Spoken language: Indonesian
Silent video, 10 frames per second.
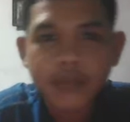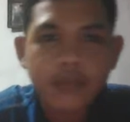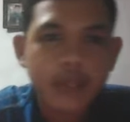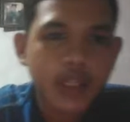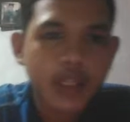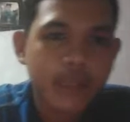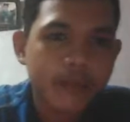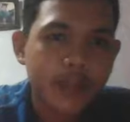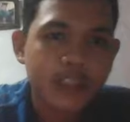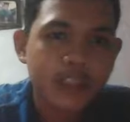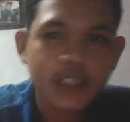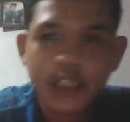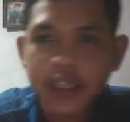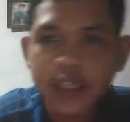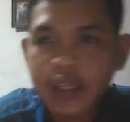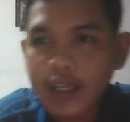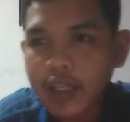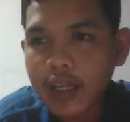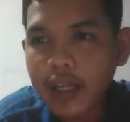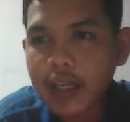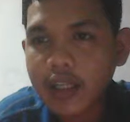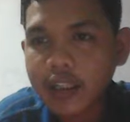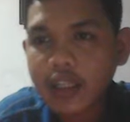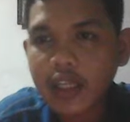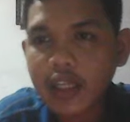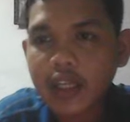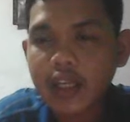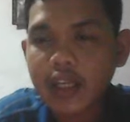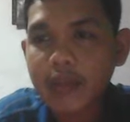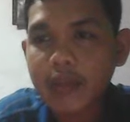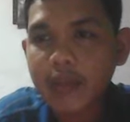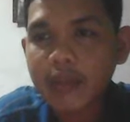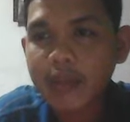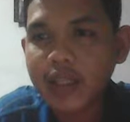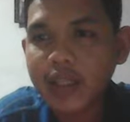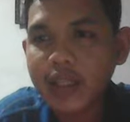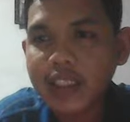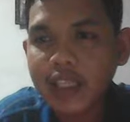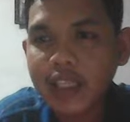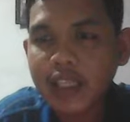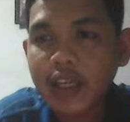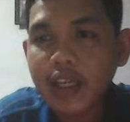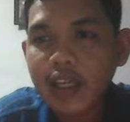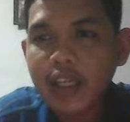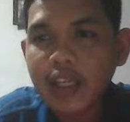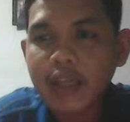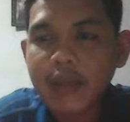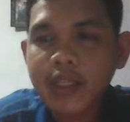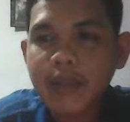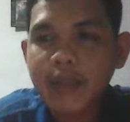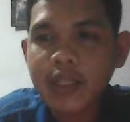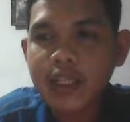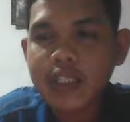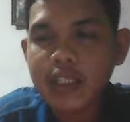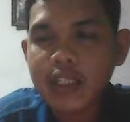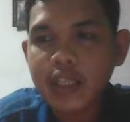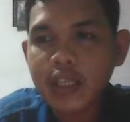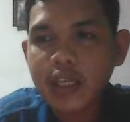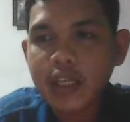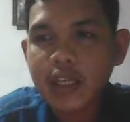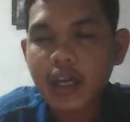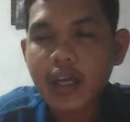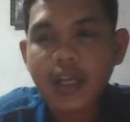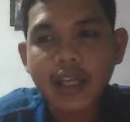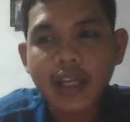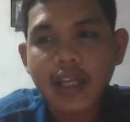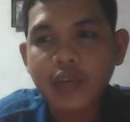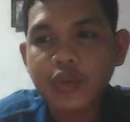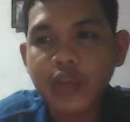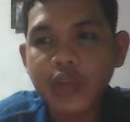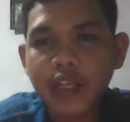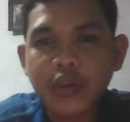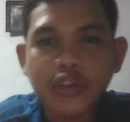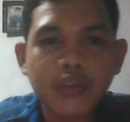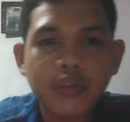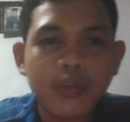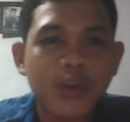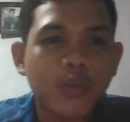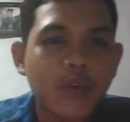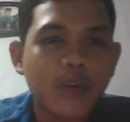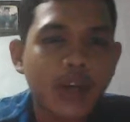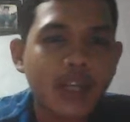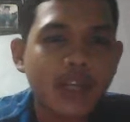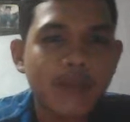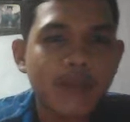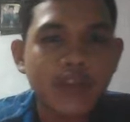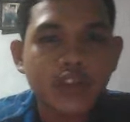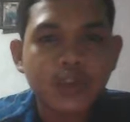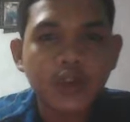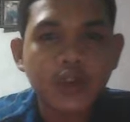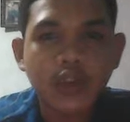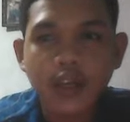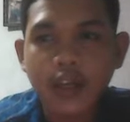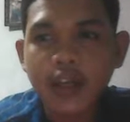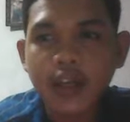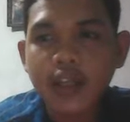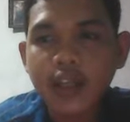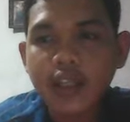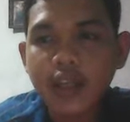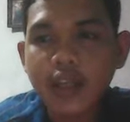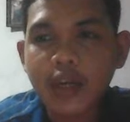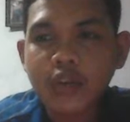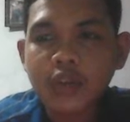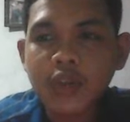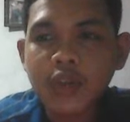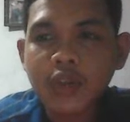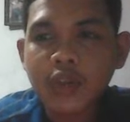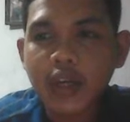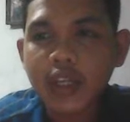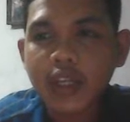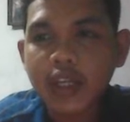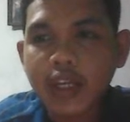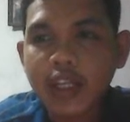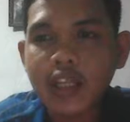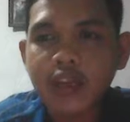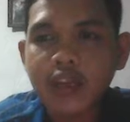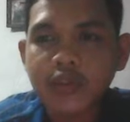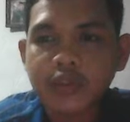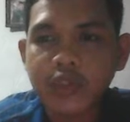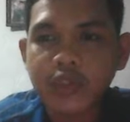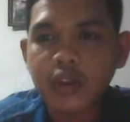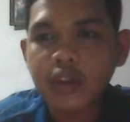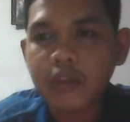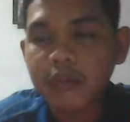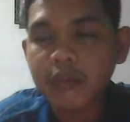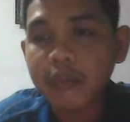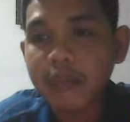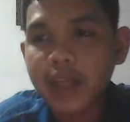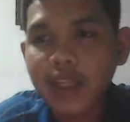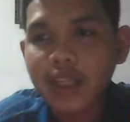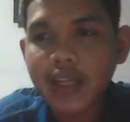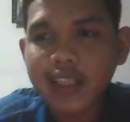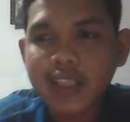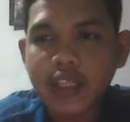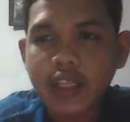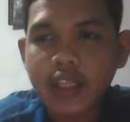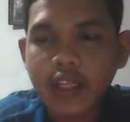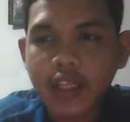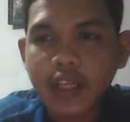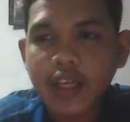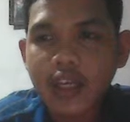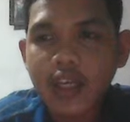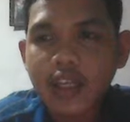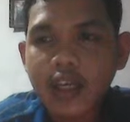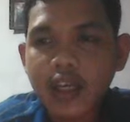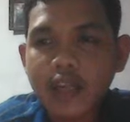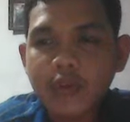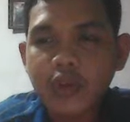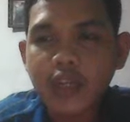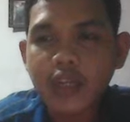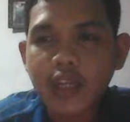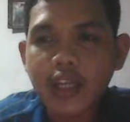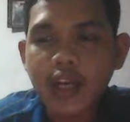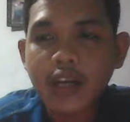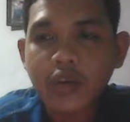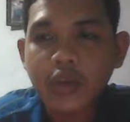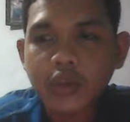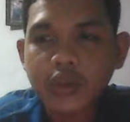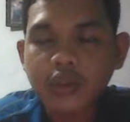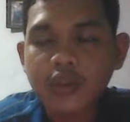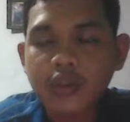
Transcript: mana referensi. Nah, di sini ada yang bernama Mendeley set. Yang dimana Mendeley set ini akan kalian unduh lagi untuk menghubungkan ke Microsoft Word-nya. Nah, untuk menghubungkan ini kalian harus mendownload Mendeley set ini dengan menggunakan akun